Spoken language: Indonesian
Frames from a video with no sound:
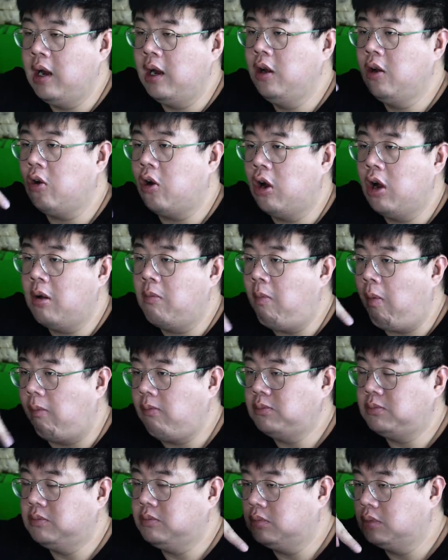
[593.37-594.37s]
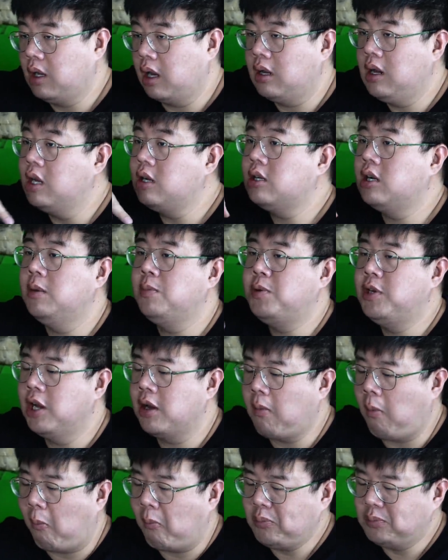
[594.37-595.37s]
ada di kolom
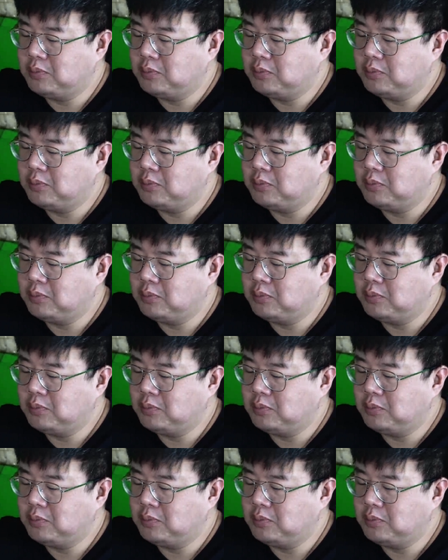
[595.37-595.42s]
description